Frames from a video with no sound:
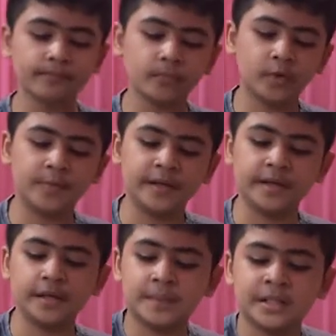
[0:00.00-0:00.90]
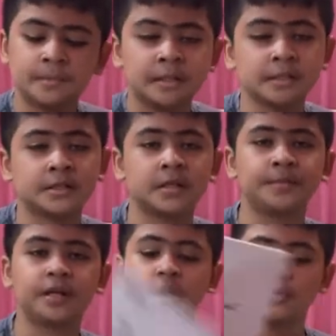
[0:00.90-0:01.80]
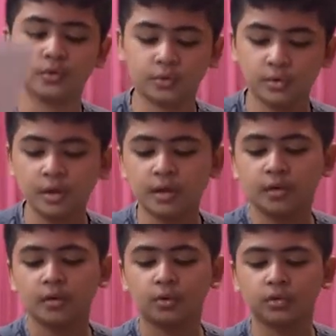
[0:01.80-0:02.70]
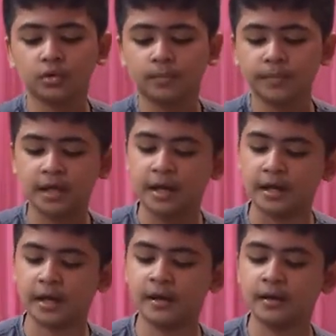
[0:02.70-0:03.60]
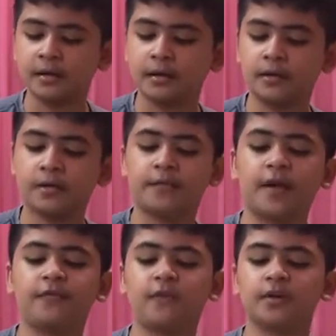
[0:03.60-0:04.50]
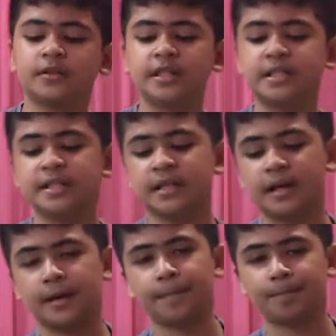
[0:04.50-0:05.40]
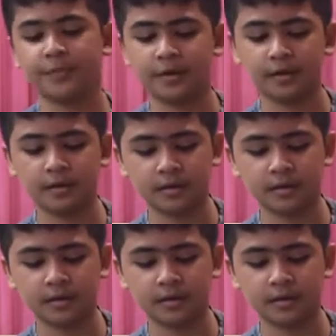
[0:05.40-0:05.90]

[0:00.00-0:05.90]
ngebeli ini baca-baca terlebih dahulu untuk menyalakan 5 volt DC-nya ya.